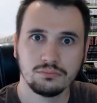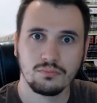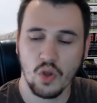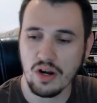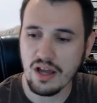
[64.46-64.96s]

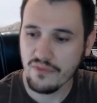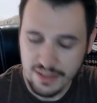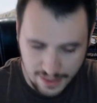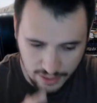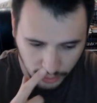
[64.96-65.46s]
Dans la vie,
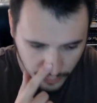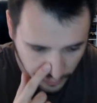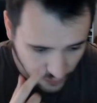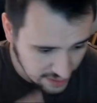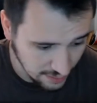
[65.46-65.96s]
qu'est-ce que vous
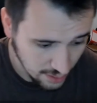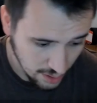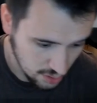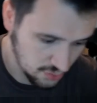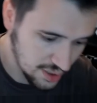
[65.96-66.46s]
faites
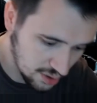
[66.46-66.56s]
il y, en a,